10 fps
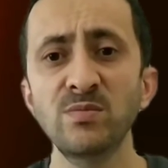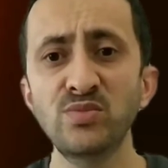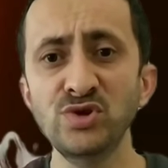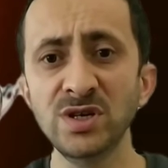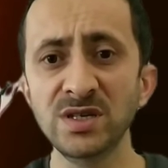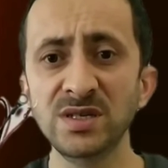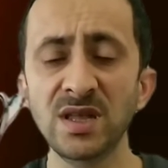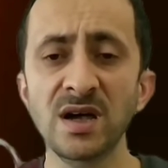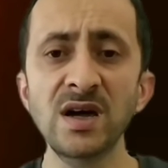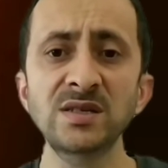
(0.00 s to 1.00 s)
Bu cihazı
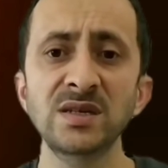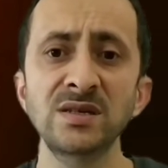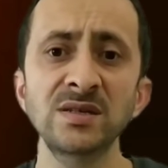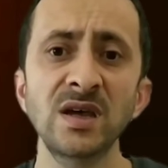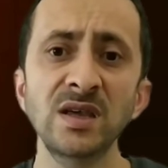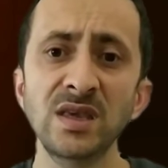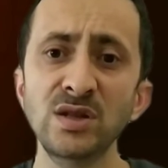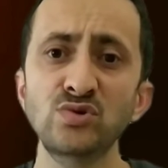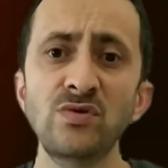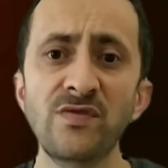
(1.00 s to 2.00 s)
takarsanız
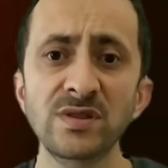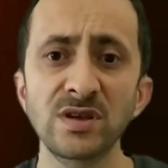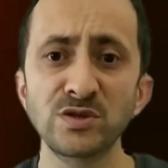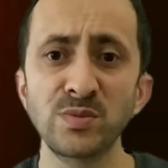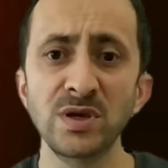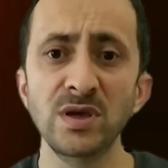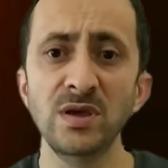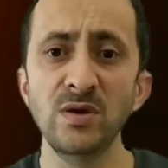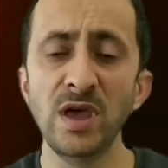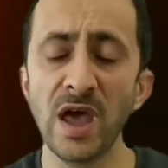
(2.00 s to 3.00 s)
gene sürfatlaşmayı
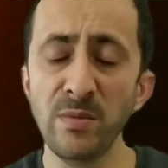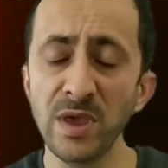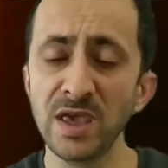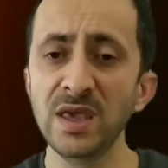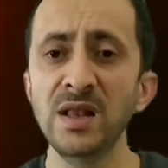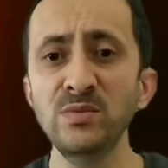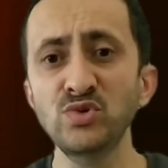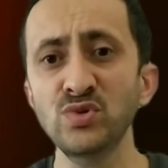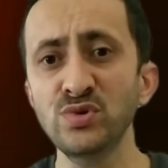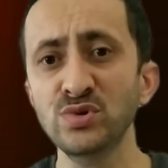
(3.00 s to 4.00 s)
hem
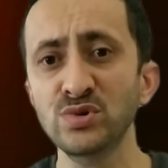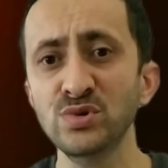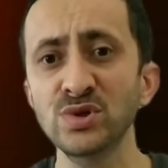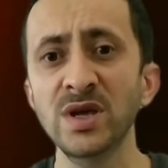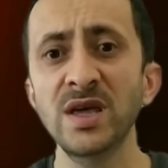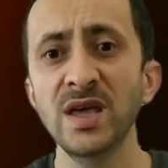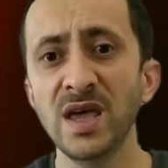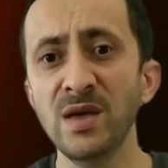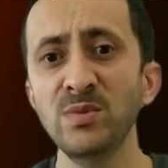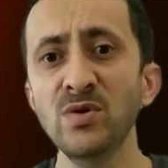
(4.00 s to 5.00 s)
engellemiş oluyorsunuz
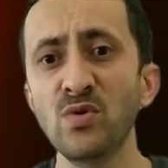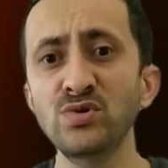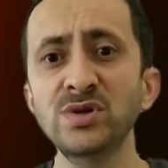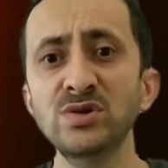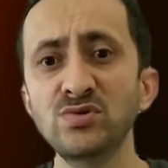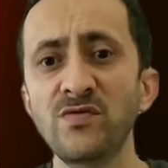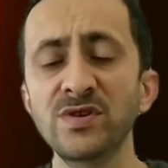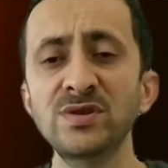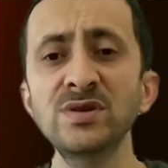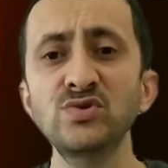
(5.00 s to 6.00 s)
hem de oluşan
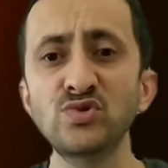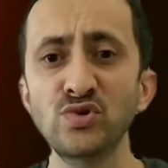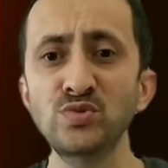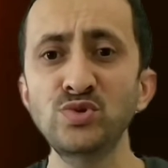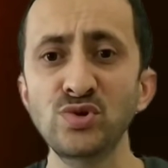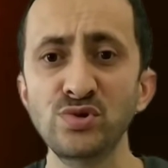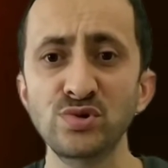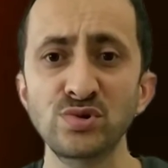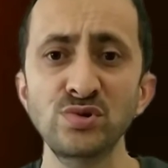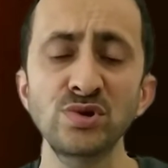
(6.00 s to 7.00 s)
sülfatı çözmüş
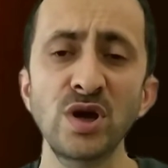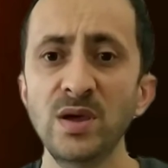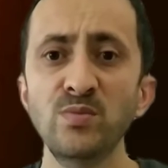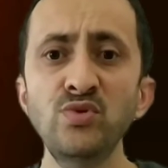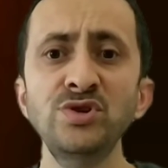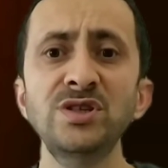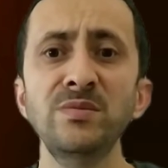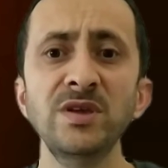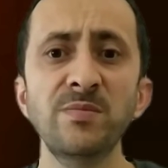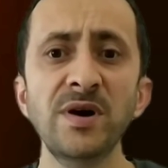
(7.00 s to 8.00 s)
oluyorsunuz. Bu
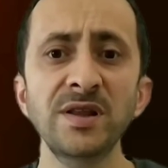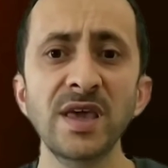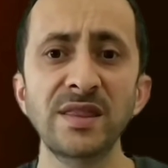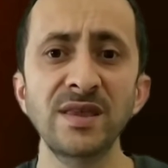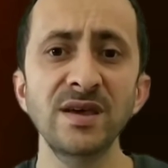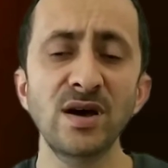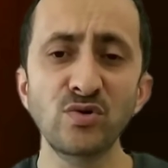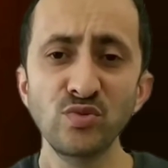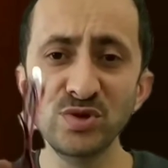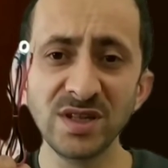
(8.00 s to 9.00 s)
işlemi yaparken de
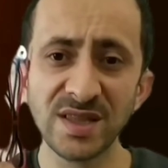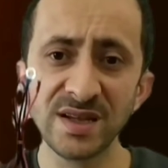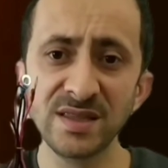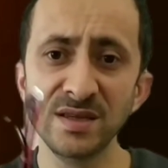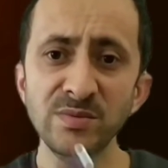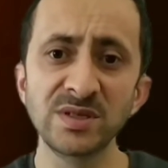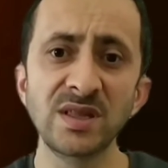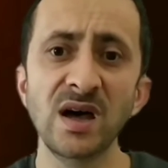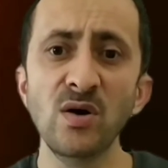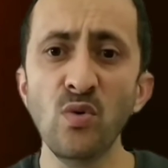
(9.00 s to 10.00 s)
akümüze
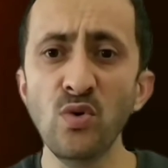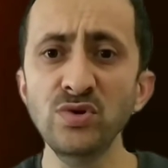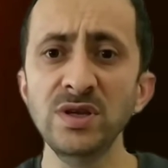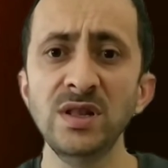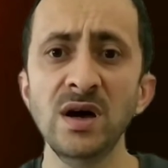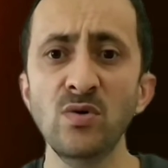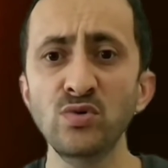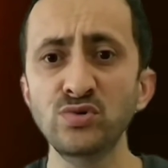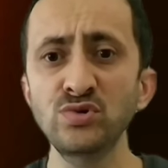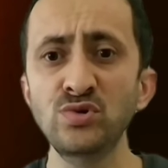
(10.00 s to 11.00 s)
taktığımızda 10 ila
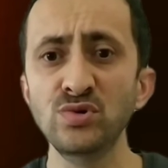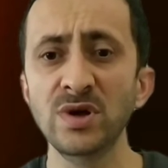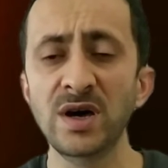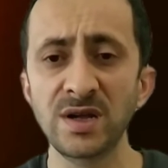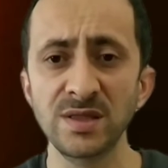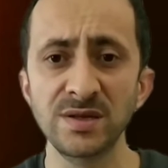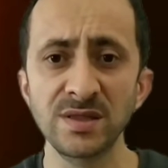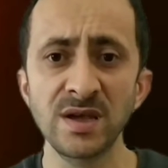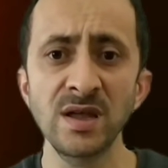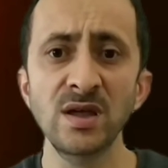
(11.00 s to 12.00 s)
30 gün
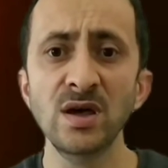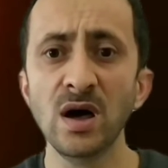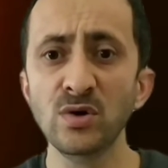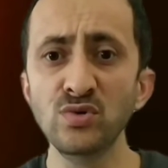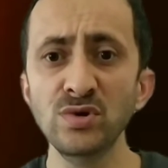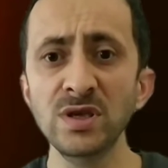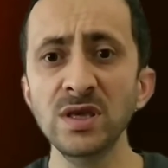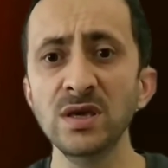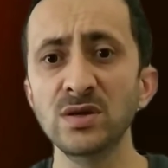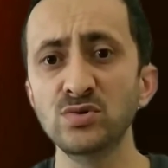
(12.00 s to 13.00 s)
aralığında
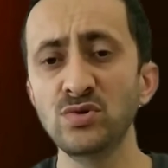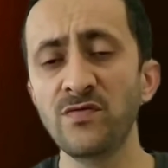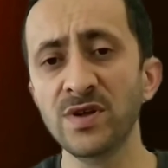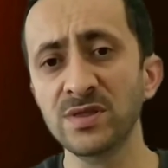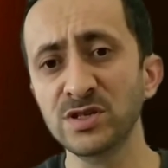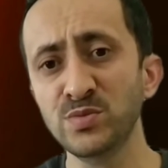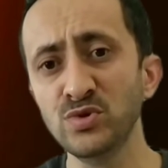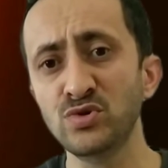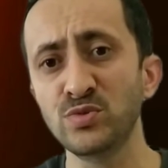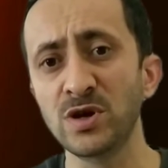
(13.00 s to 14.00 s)
akümdeki
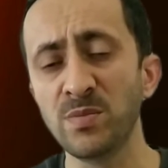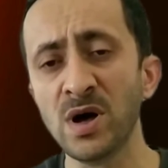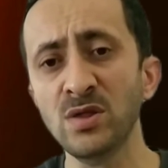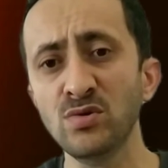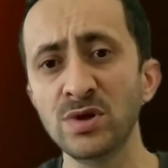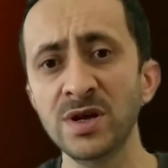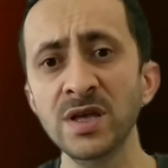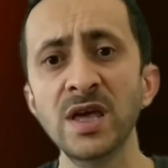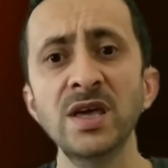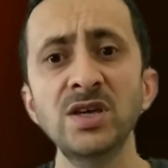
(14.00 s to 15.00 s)
sülfatlaşma durumuna bağlı
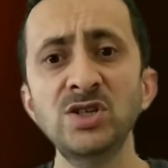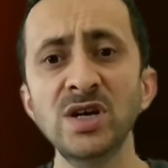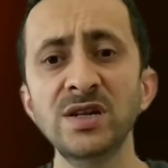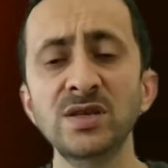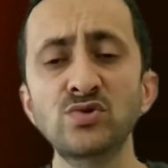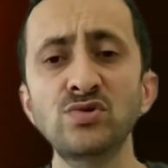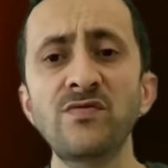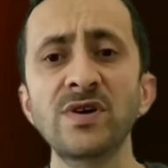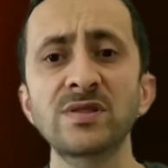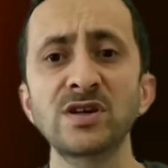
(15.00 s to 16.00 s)
olarak içerideki
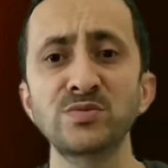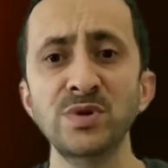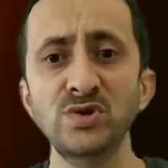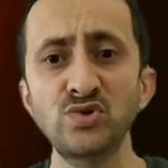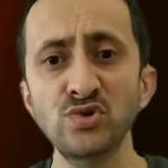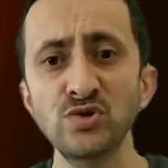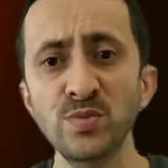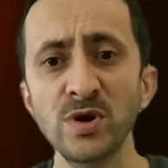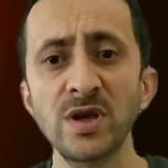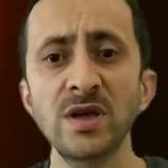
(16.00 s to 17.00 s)
sülfatlaşmayı
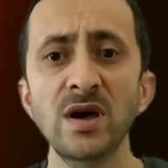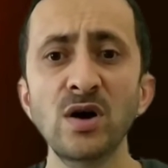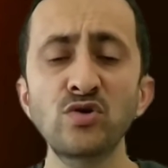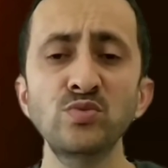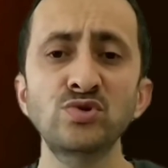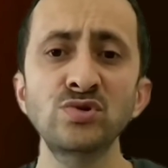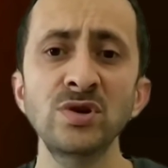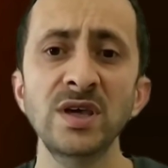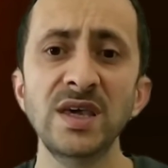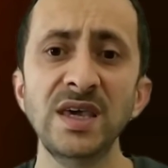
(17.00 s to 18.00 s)
çözüp akümüzü
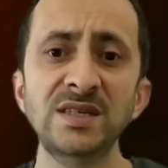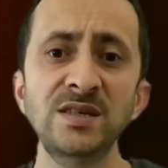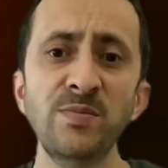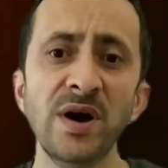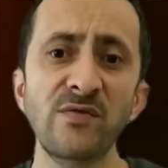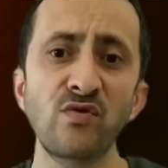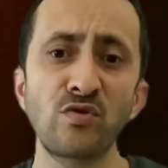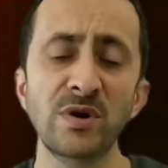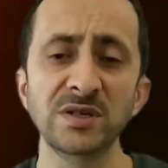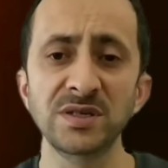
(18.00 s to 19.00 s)
eski
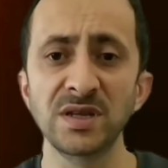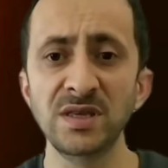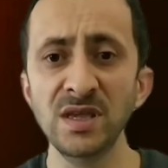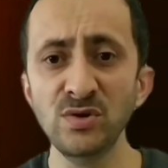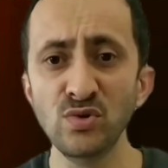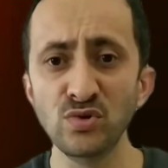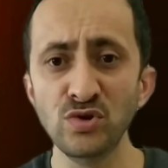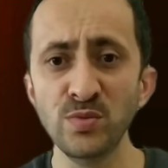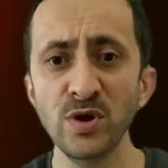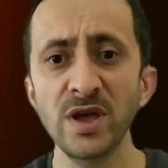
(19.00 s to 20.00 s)
performansına geri
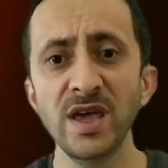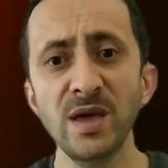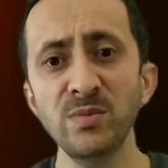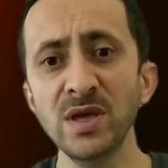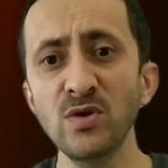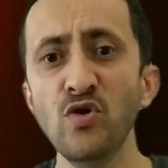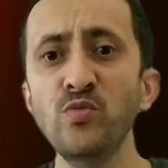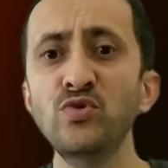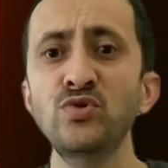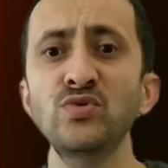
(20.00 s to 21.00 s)
döndürüp hem de
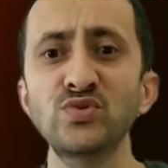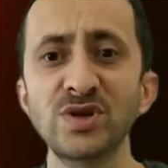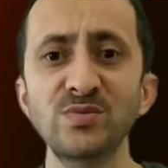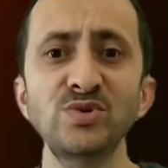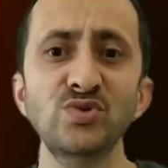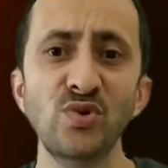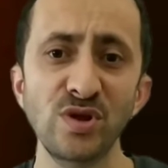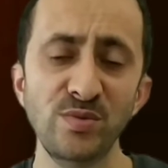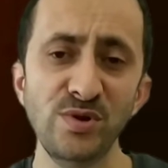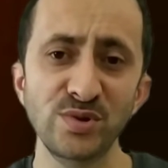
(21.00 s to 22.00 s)
ömrünü uzatmış
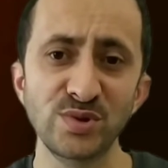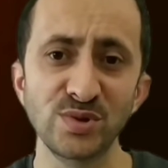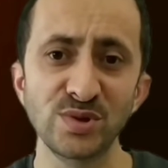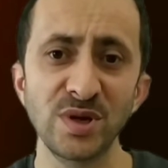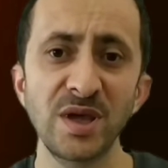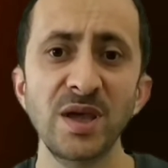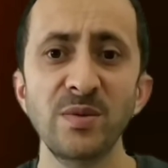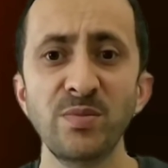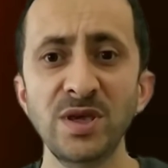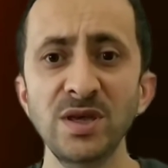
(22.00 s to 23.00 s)
olabiliyorsunuz.
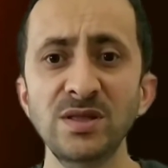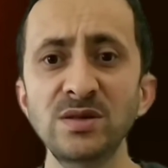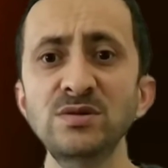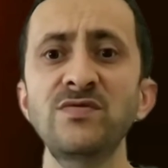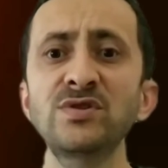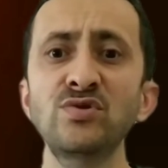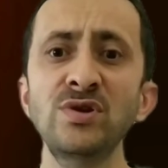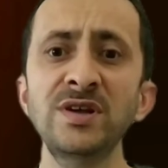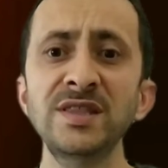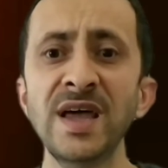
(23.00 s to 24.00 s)
Peki
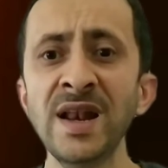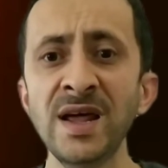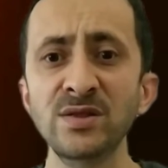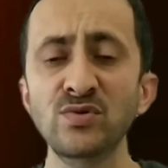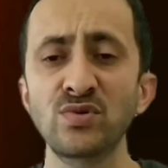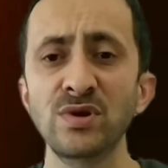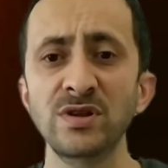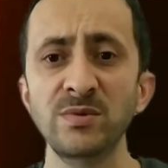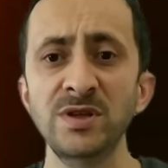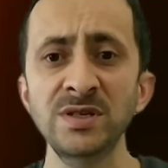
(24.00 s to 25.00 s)
desülfatörleri nerelerde
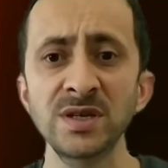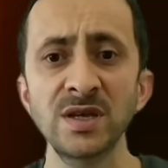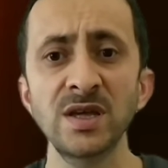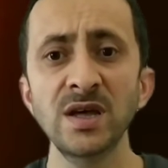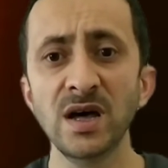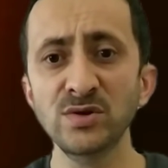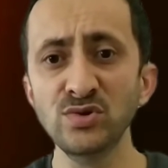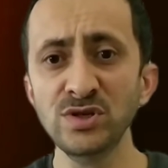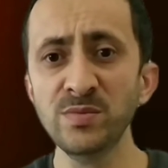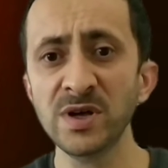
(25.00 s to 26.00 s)
kullanabiliriz? Az
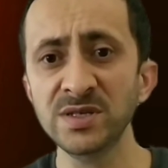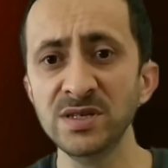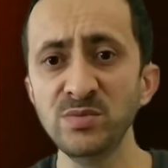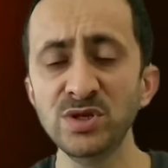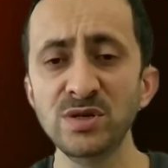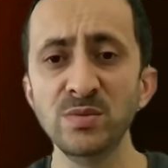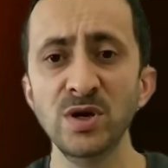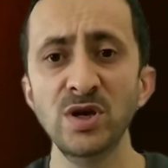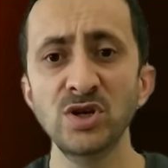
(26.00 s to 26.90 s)
önce bahsetmiştim.